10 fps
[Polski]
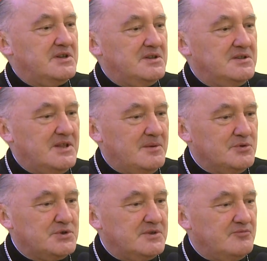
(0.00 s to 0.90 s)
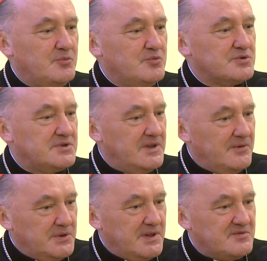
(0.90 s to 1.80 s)
kiedy na moście w Łopusznej, a
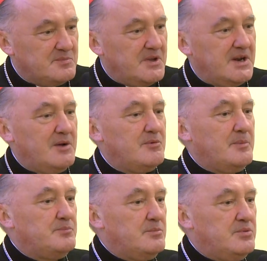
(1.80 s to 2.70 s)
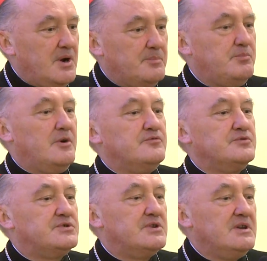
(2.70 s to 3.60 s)
woda wzbierała, była
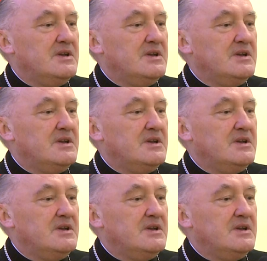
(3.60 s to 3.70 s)
powódź,